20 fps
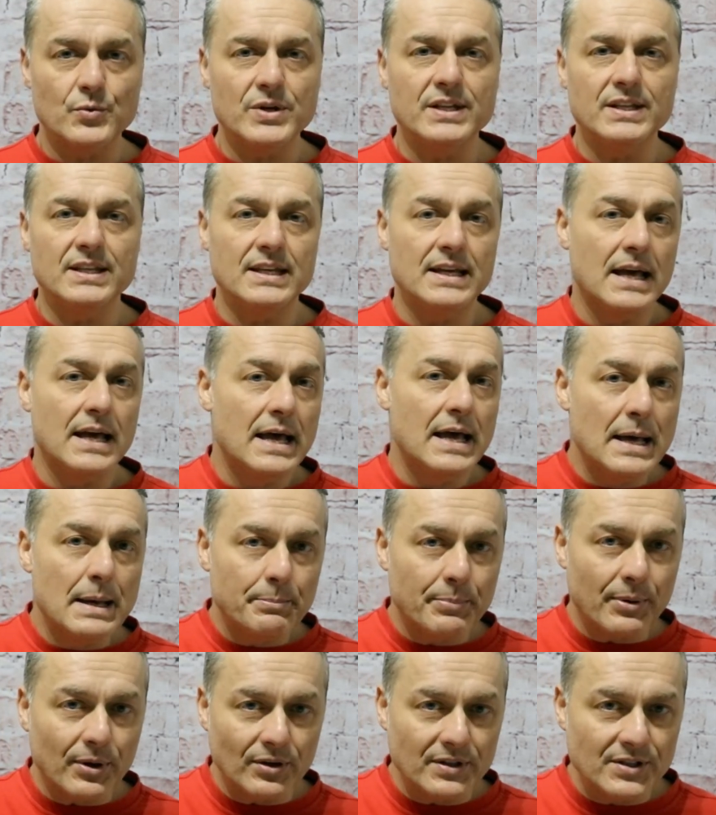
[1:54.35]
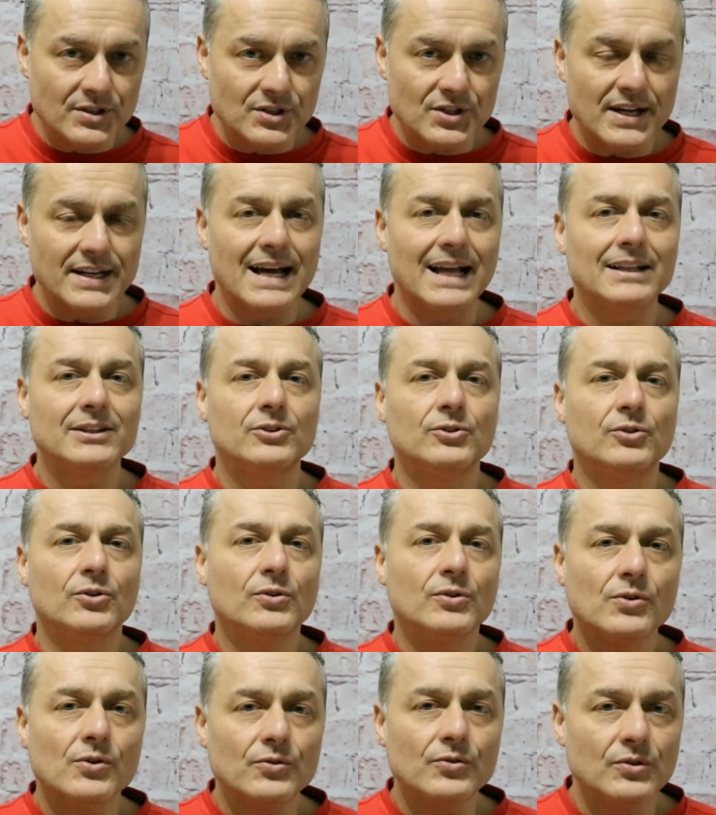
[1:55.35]
Quindi pollice in
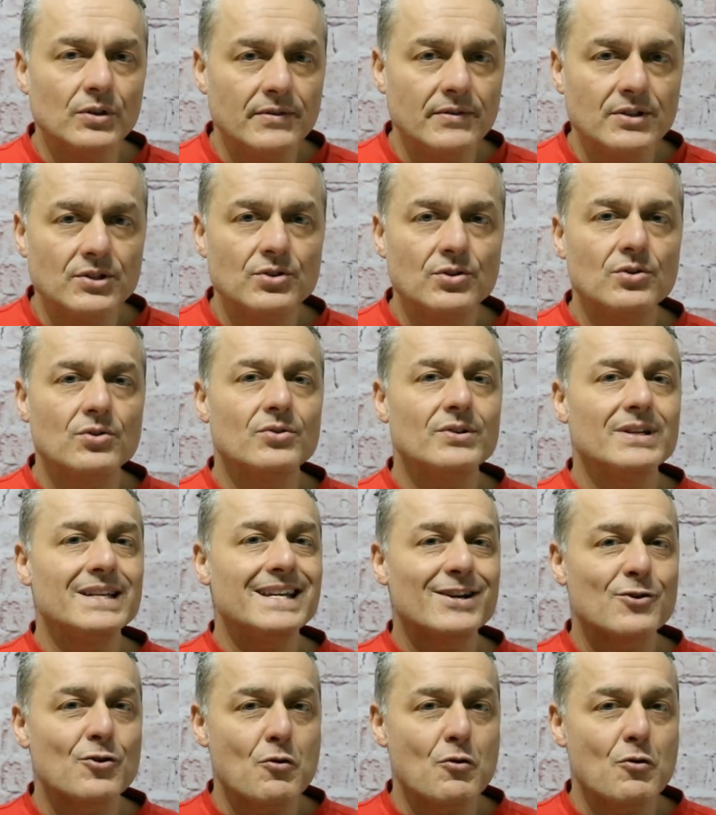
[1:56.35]
alto, condivisioni,